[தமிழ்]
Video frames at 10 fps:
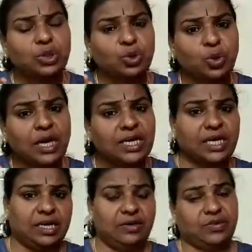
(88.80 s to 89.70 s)

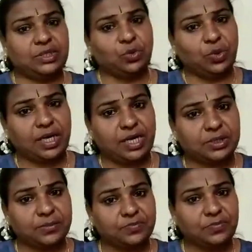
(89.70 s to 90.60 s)
துகள்கள் வந்து
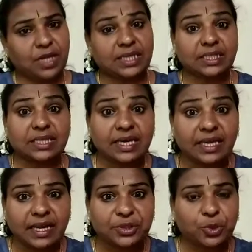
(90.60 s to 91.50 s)
உண்டாகும் அதத்தான்
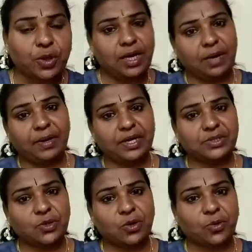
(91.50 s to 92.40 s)
இறை துகள் அப்படின்னு
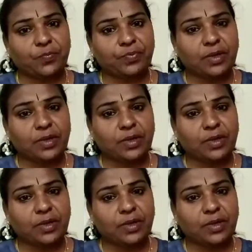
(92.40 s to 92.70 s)
சொல்றோம்